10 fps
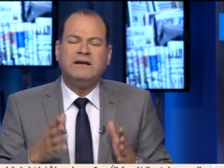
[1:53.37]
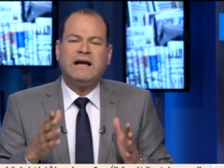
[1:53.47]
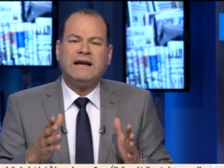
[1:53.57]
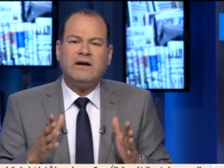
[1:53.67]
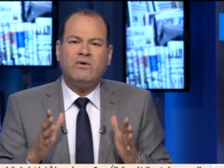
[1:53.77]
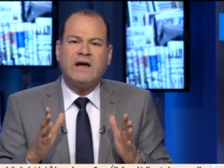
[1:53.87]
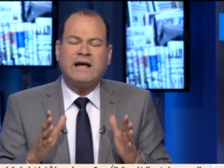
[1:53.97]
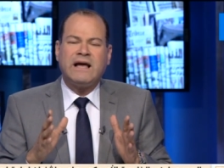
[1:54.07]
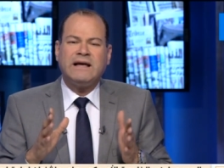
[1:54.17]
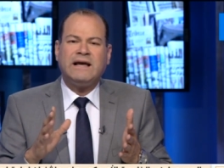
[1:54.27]
يعني
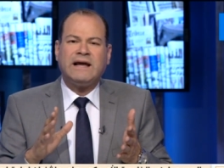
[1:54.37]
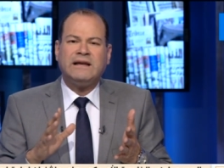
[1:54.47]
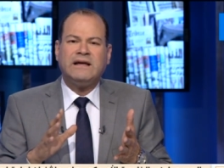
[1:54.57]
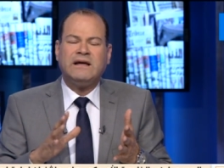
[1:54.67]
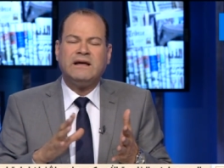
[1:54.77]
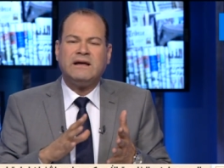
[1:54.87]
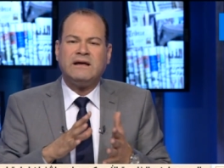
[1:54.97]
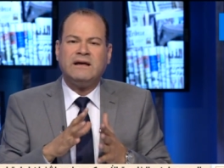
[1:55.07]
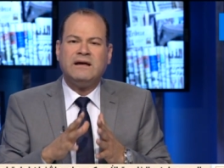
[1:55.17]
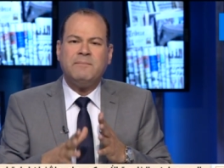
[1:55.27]
هناك يعني آه،
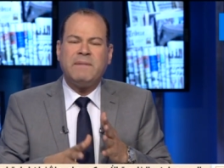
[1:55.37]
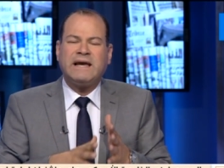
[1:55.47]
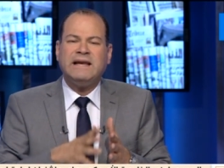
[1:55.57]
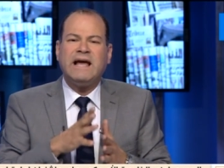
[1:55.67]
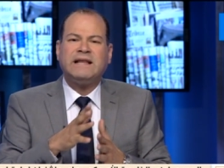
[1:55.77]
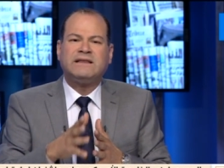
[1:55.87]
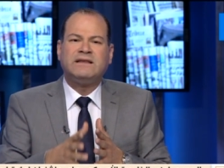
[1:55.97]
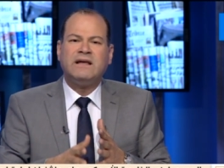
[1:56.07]
آه، ماكينات